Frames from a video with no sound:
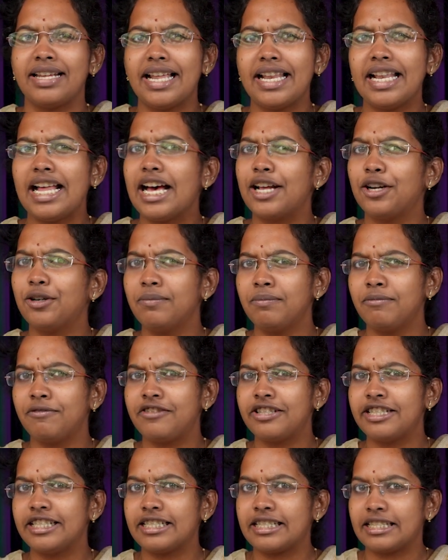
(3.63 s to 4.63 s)
எல்லாரும்
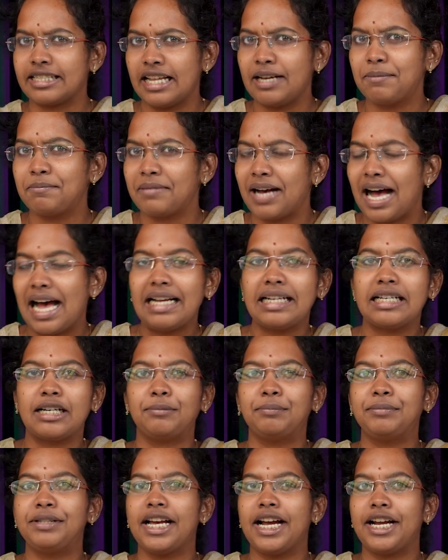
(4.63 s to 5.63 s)
ஃபிசிக்ஸில் மார்க்
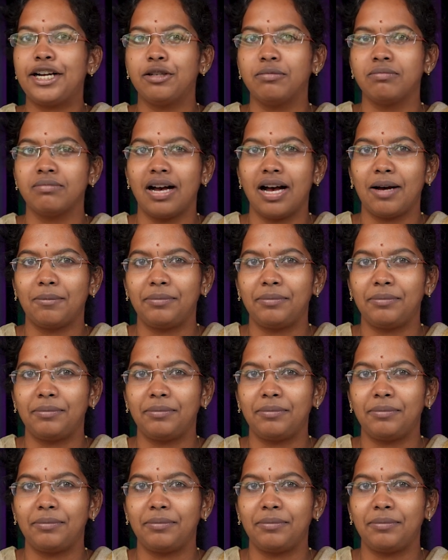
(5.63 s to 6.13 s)
கம்மியாயிடும்